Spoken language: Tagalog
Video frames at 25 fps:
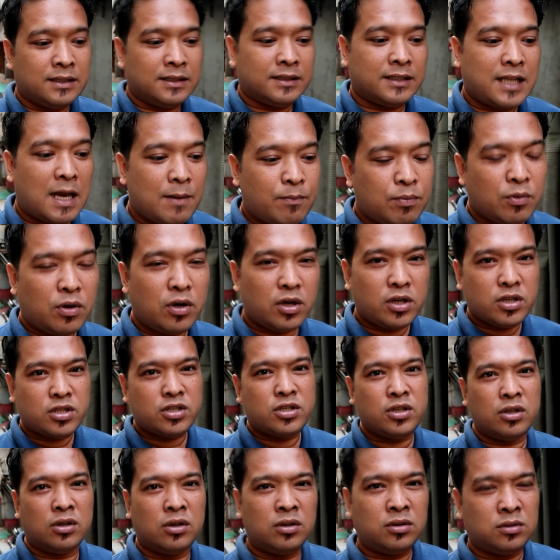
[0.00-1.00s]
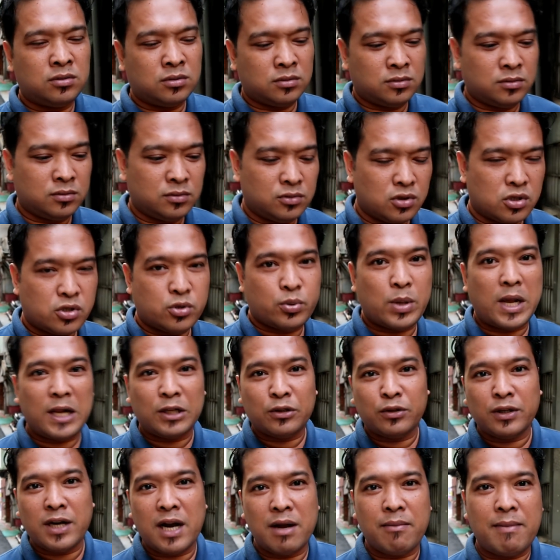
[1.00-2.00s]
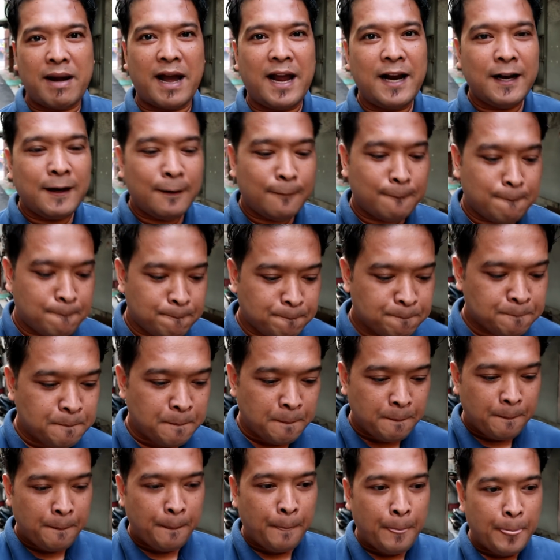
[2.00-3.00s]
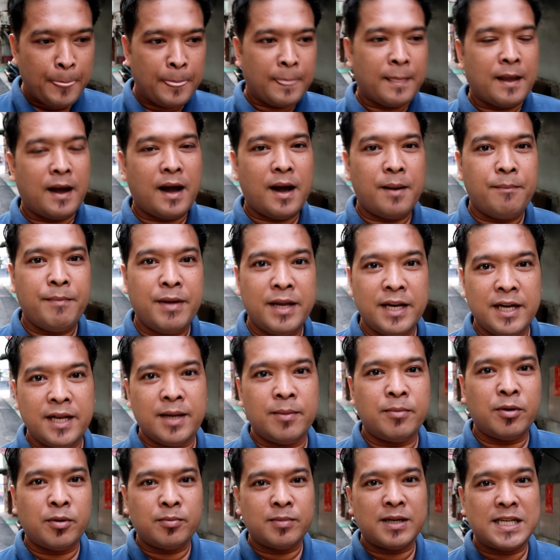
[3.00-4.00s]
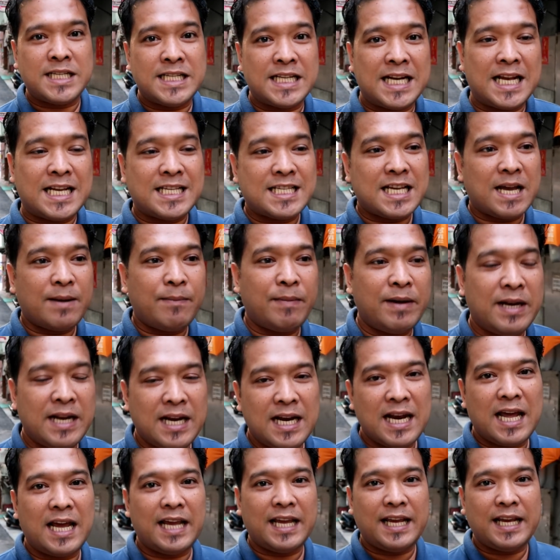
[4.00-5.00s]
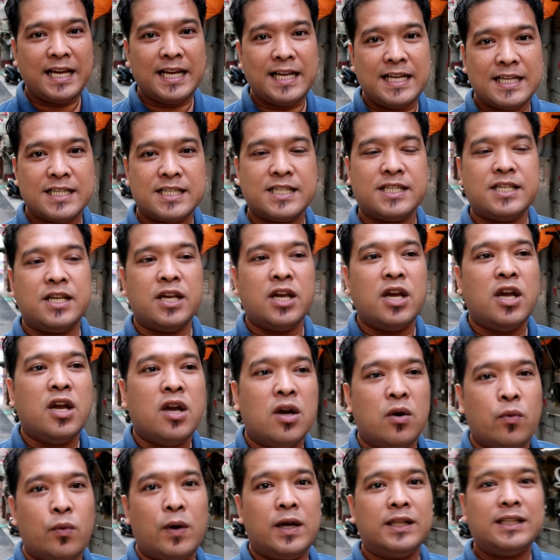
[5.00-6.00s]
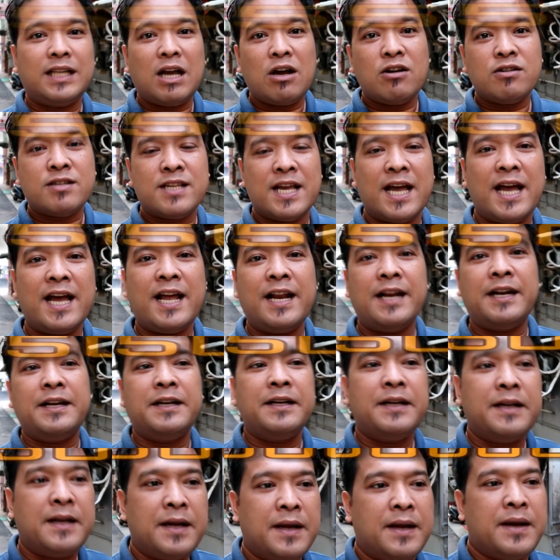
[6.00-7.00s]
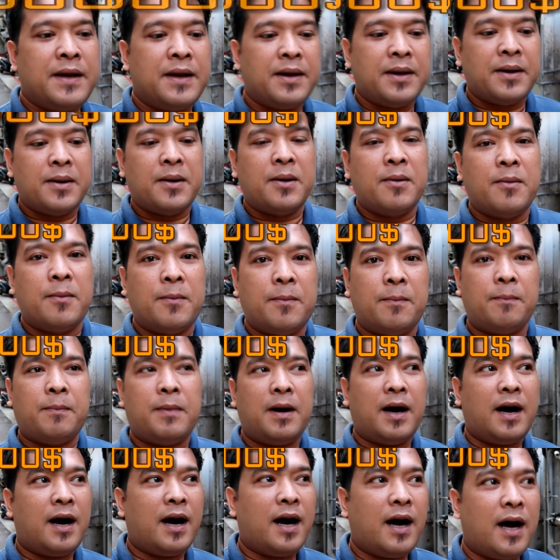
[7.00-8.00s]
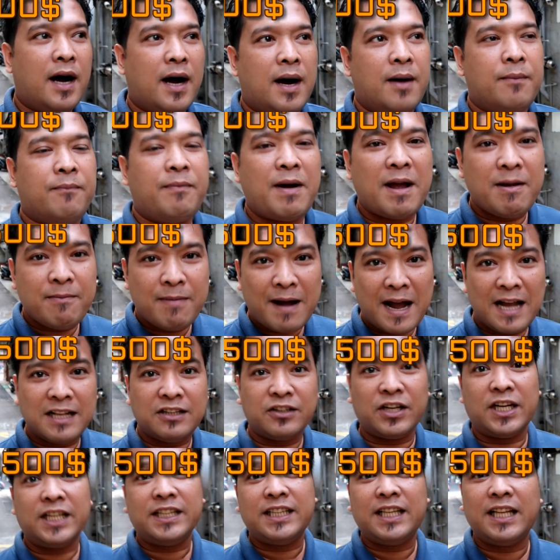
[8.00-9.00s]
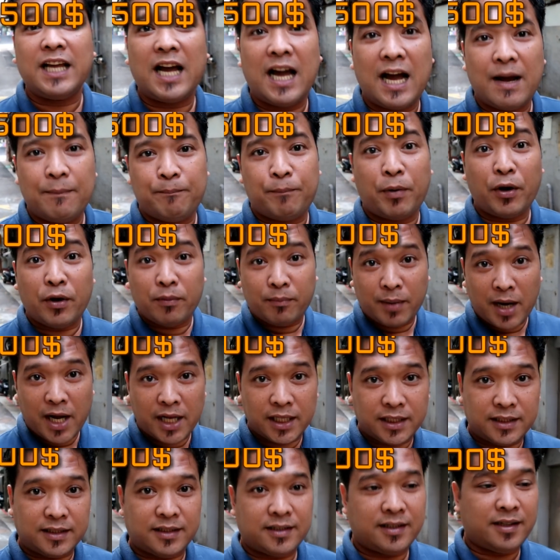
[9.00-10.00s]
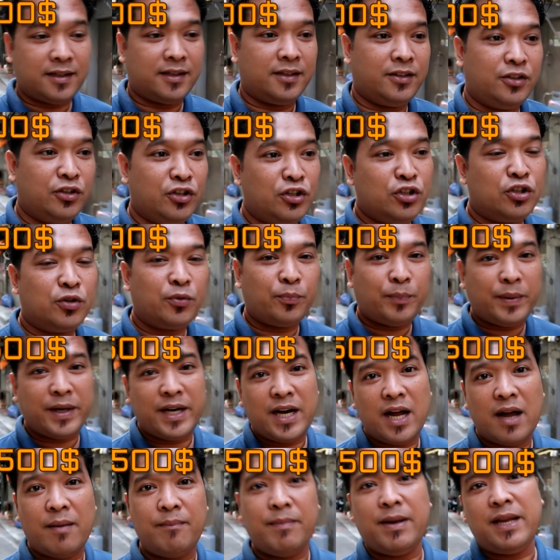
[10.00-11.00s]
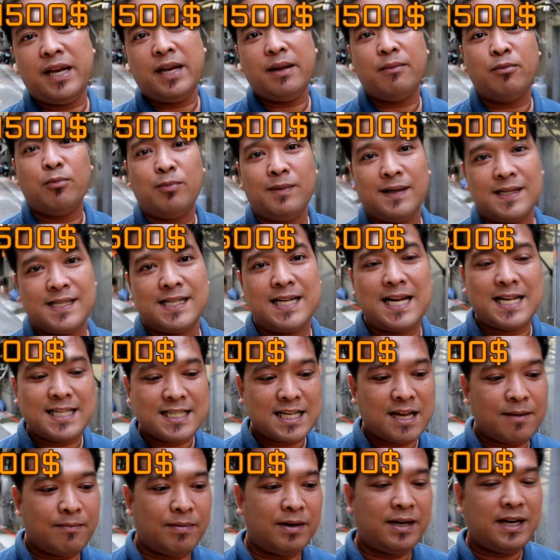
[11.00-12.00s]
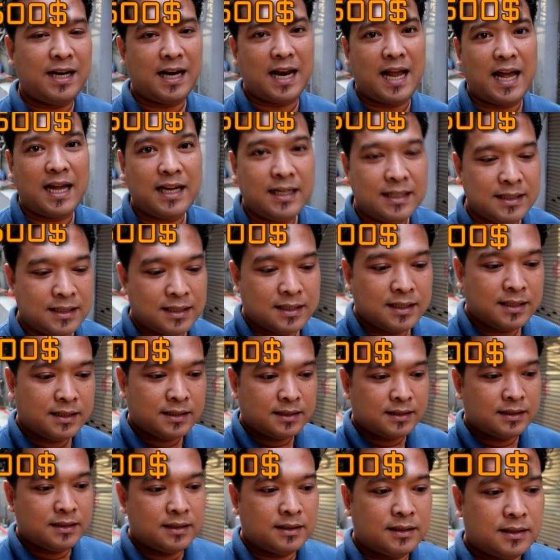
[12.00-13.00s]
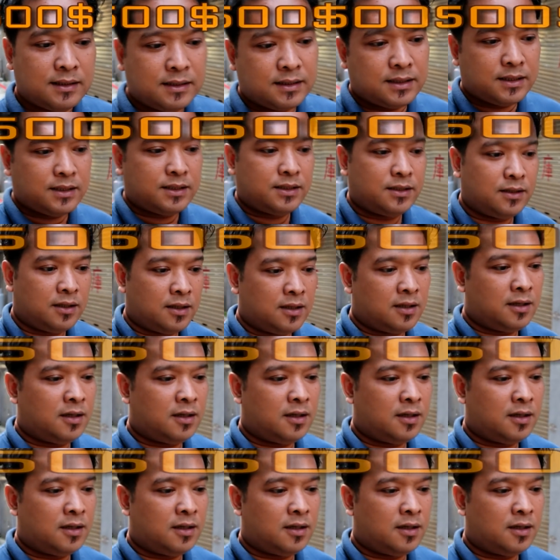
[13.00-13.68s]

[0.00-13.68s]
Tapos yung sweldo naman, uh, minimum na sinasabi nila is 1,500 ah, per month. Yun yung pinaka-minimum na sinasabi nila. So,